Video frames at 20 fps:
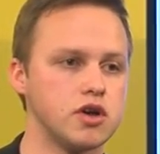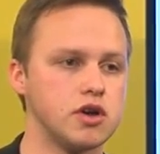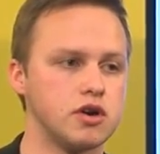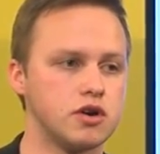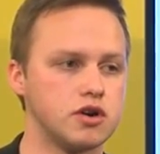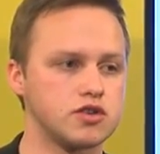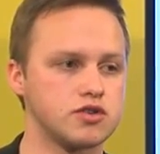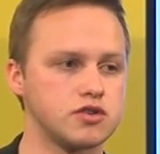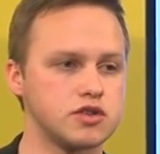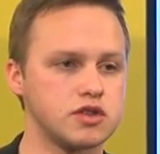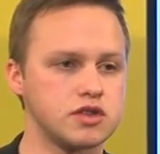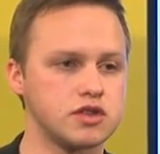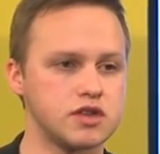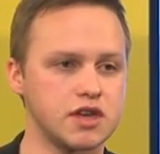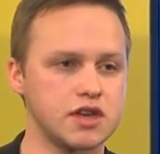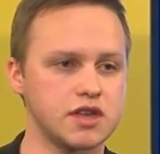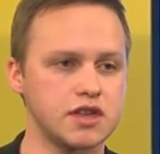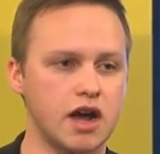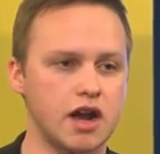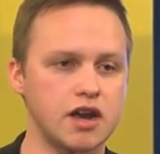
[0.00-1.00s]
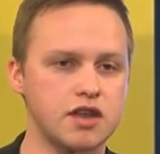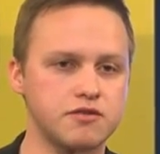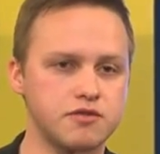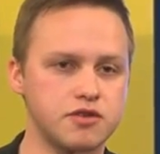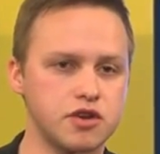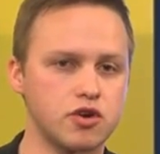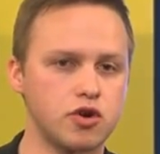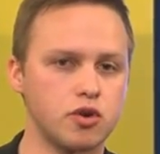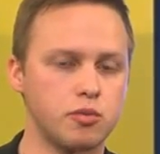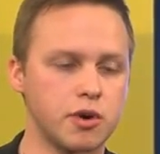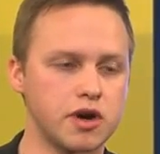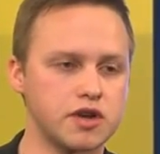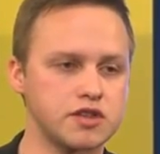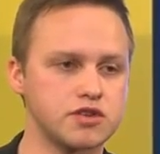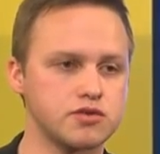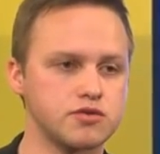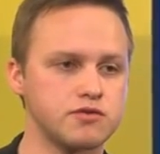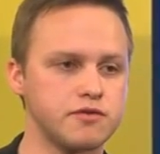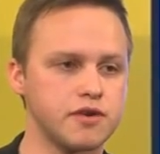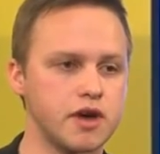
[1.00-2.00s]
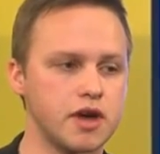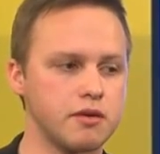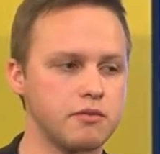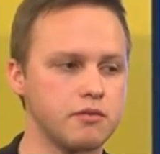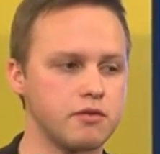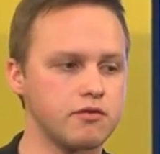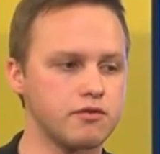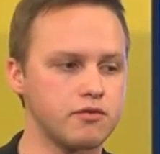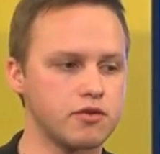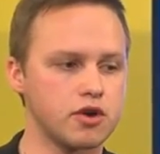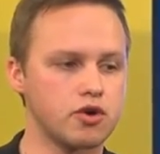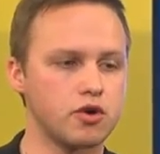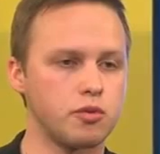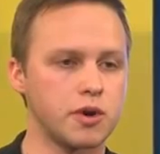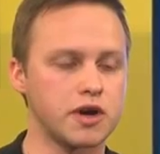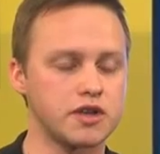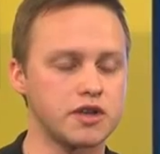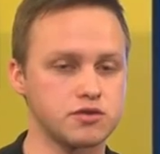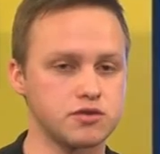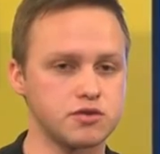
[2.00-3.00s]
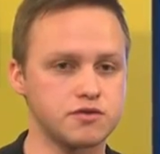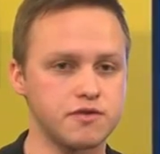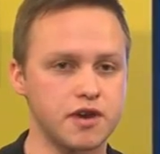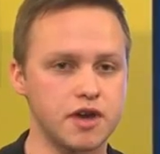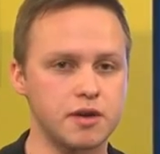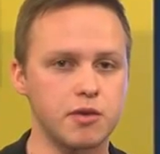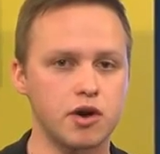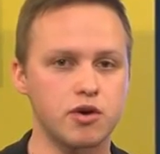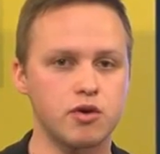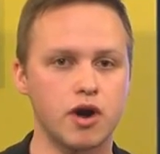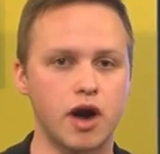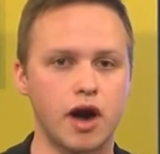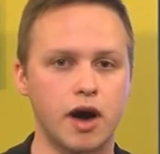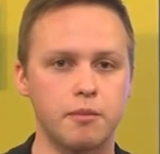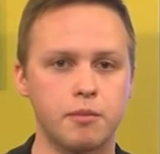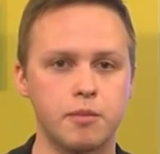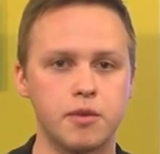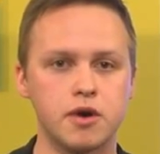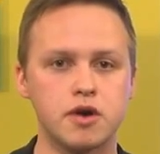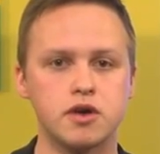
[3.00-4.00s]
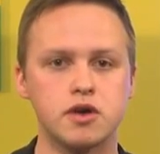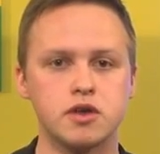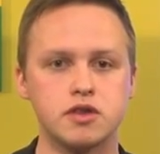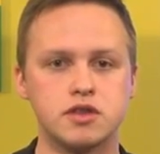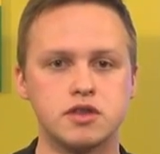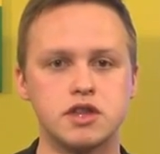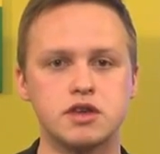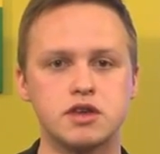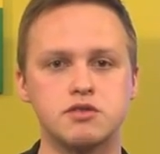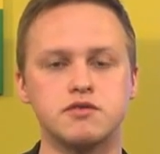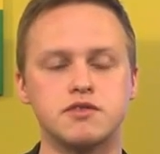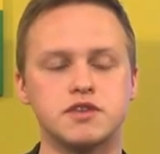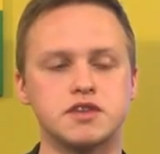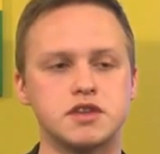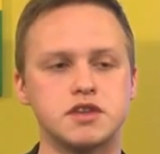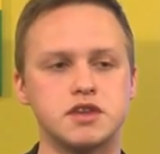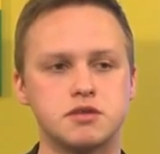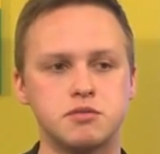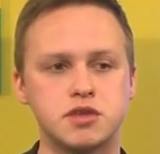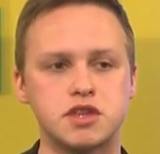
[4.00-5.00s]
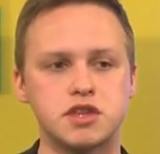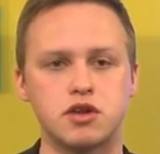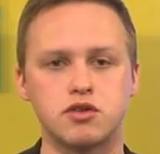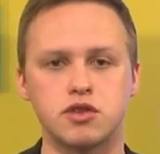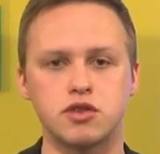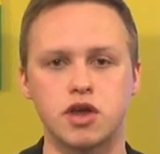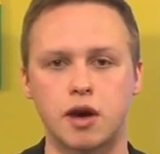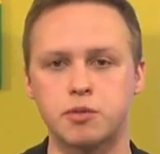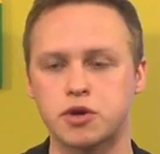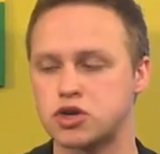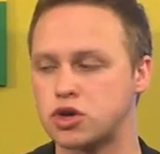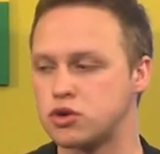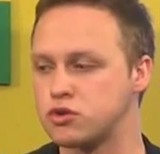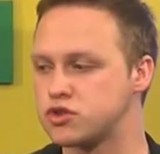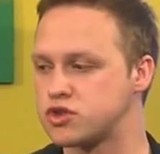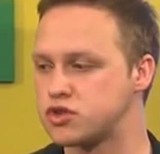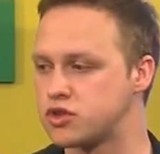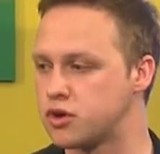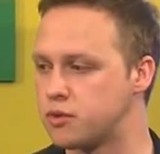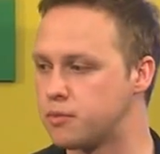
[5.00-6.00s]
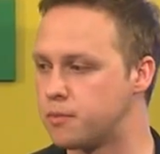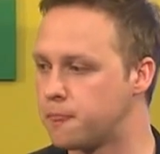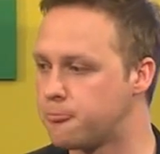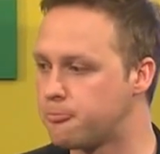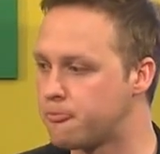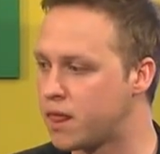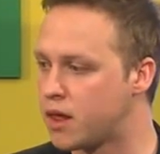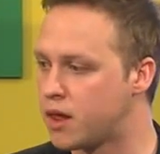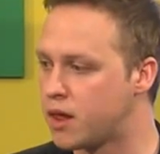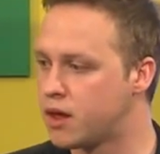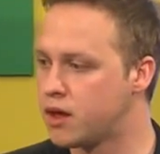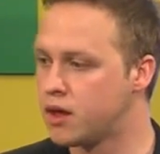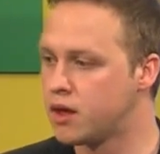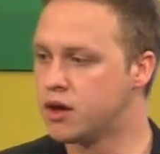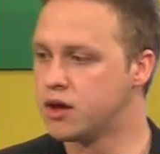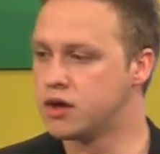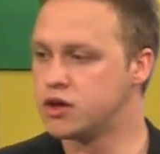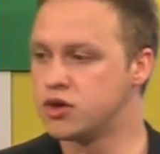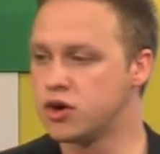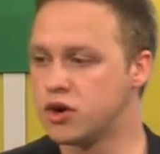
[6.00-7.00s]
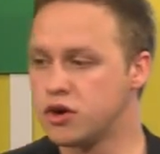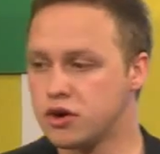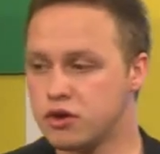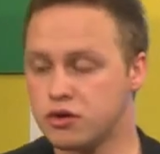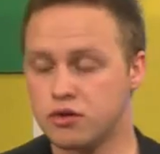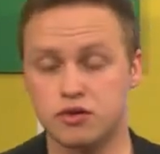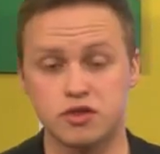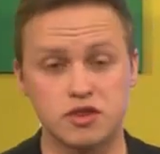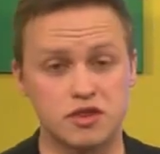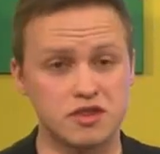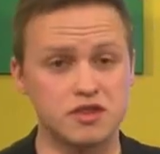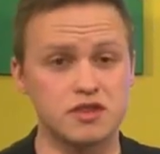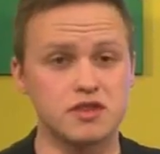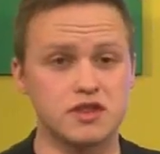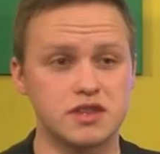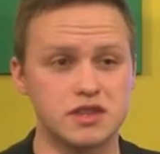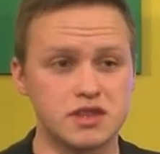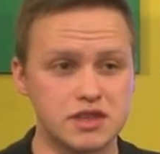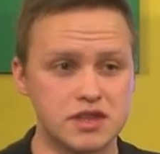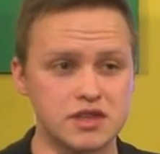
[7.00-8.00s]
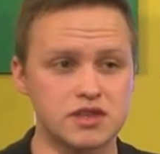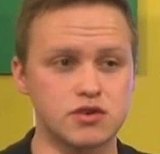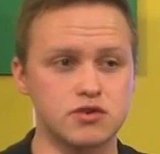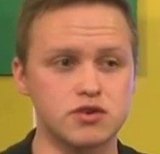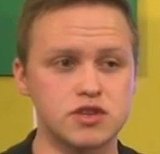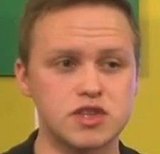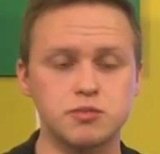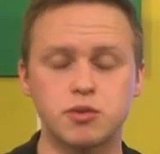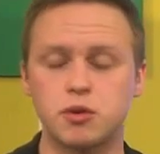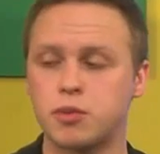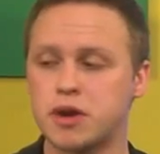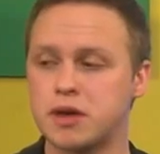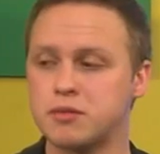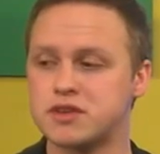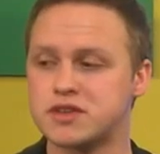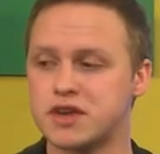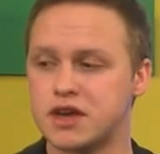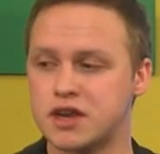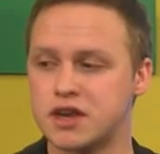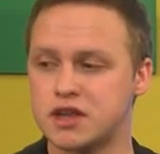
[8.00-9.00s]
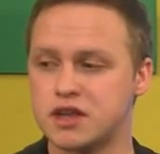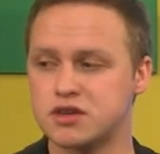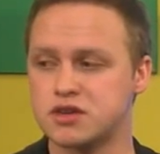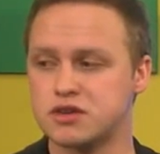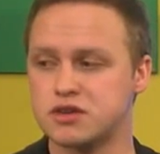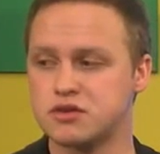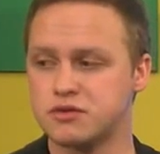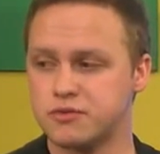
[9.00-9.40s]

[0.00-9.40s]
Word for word: Also das hängt alles von der, Kooperation, von der Kooperationsvereinbarung ab, die die Universitäten miteinander abgeschlossen haben. Ja, und das größte Problem ist eigentlich die,